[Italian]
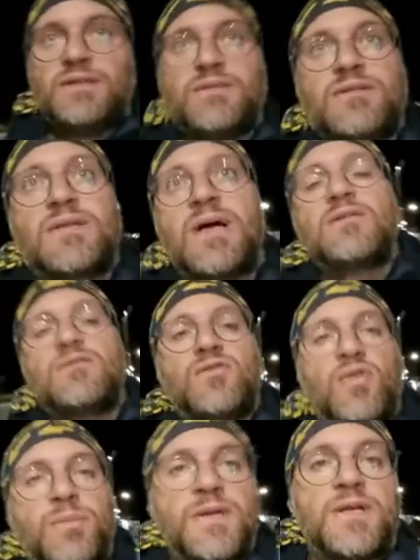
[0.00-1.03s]

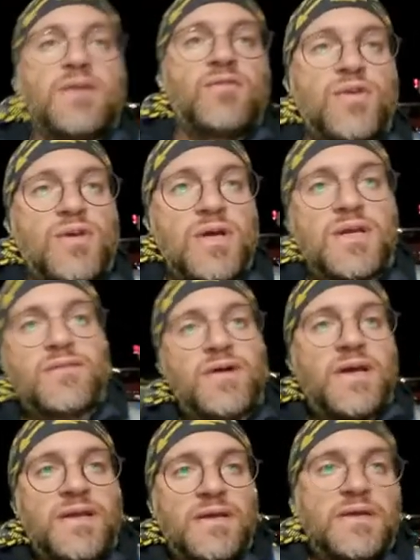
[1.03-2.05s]
intanto perché voglio
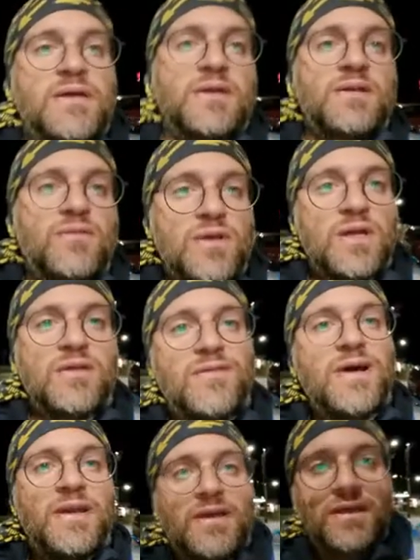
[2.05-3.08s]
arrivare, voglio
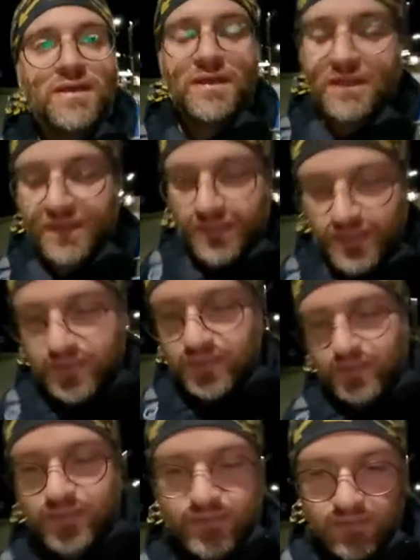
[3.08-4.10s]

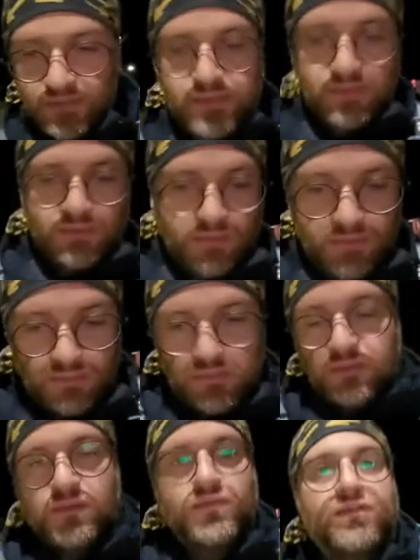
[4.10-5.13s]
arrivare
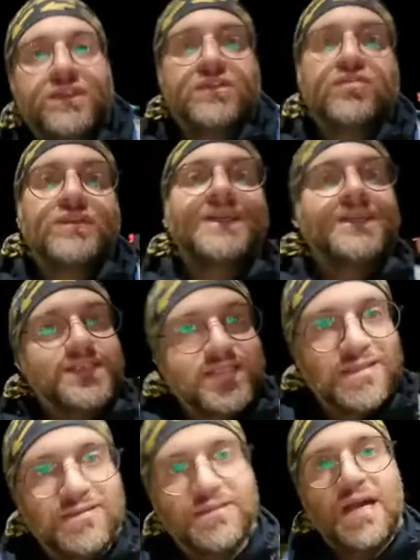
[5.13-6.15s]
non tanto tardi a
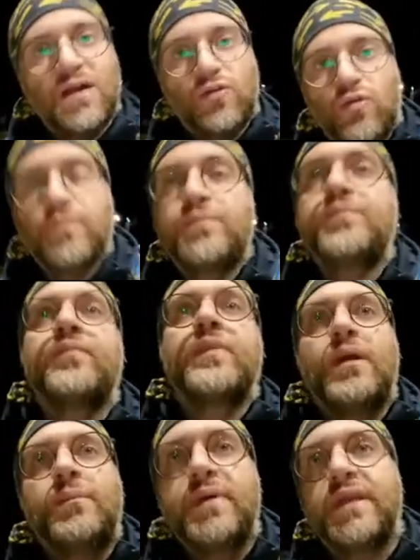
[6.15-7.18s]
Santiago
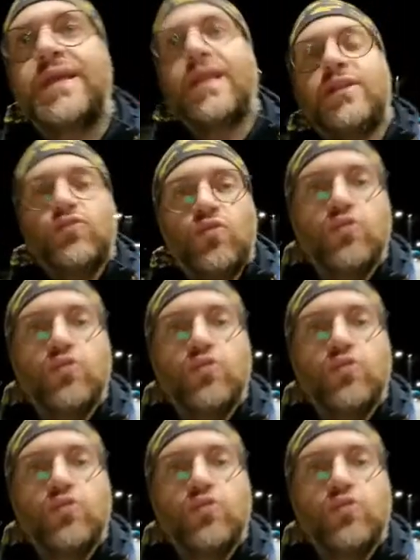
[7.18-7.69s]
perché alle